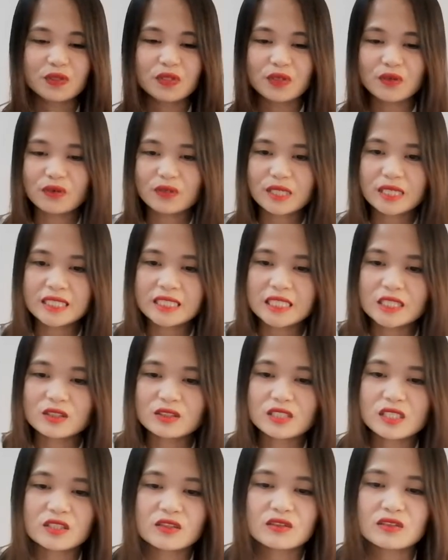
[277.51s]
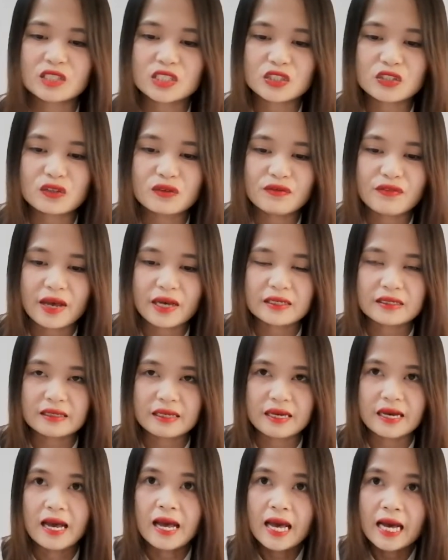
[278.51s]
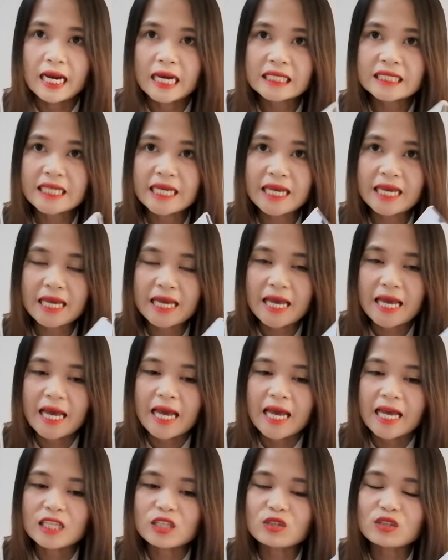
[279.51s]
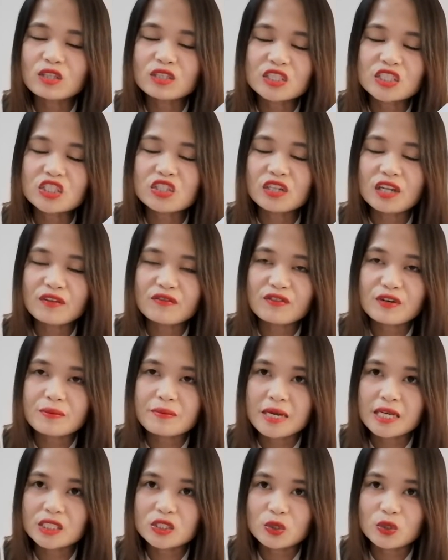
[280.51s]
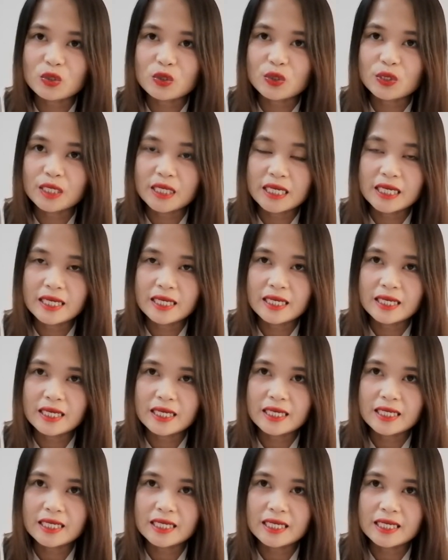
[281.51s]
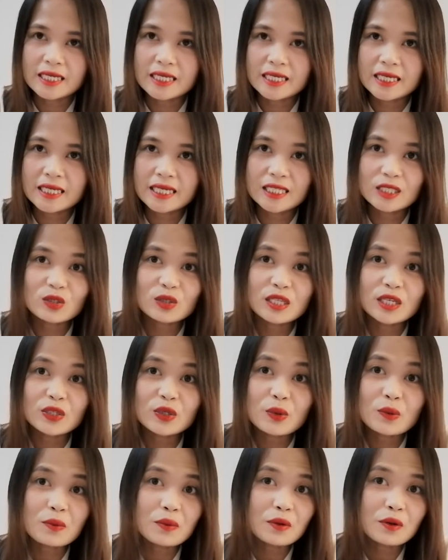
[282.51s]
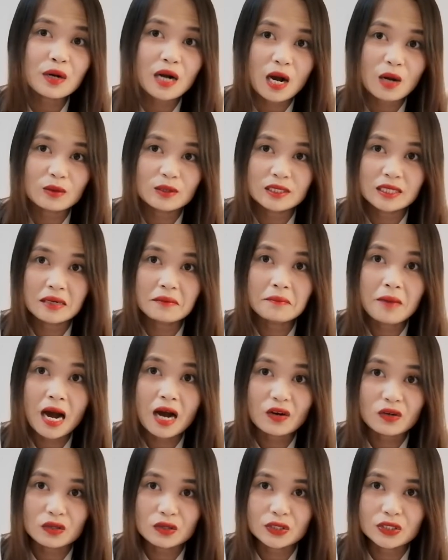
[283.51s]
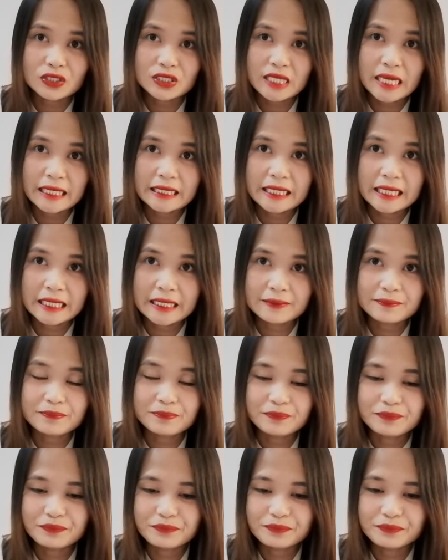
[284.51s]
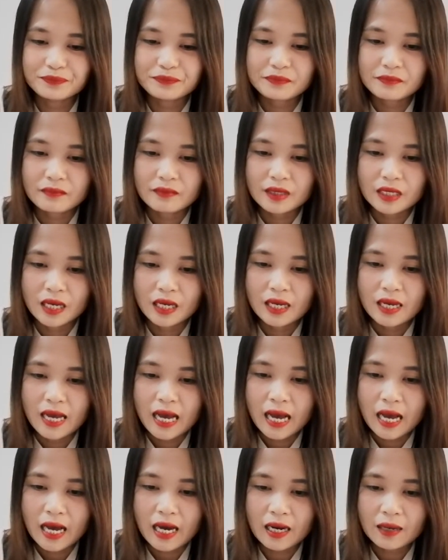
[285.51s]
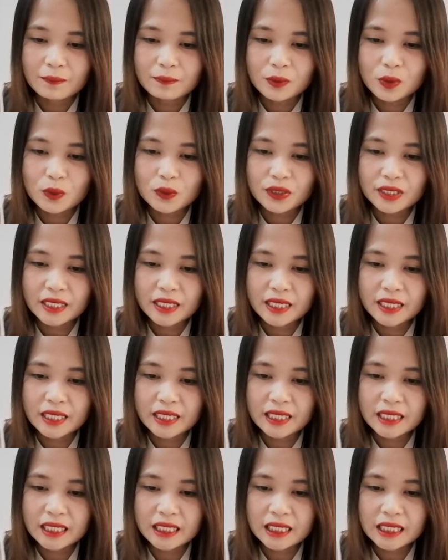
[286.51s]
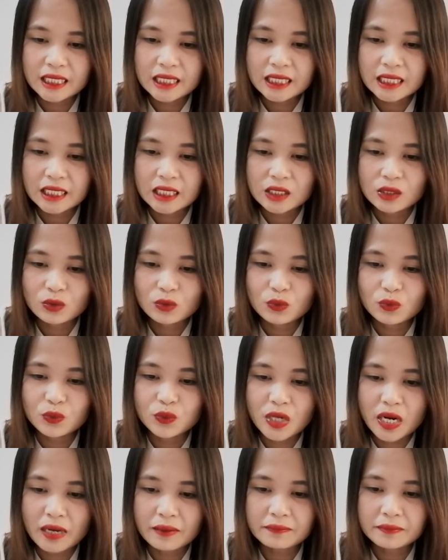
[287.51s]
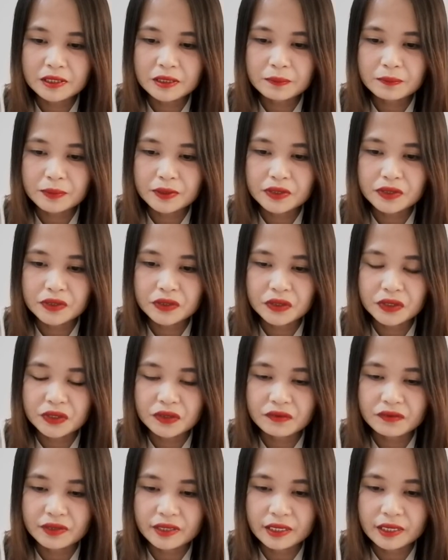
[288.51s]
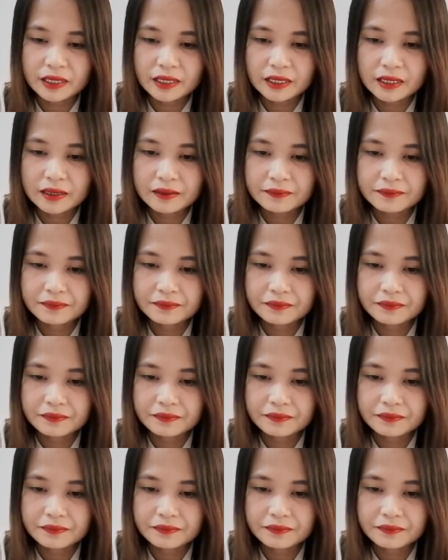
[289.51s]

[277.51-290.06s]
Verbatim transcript: Yung nandito sa nutrition fact niya. Kasi, itong nutrition information, i ito din yung count ng macros natin. Ang protein, 2 grams per serving.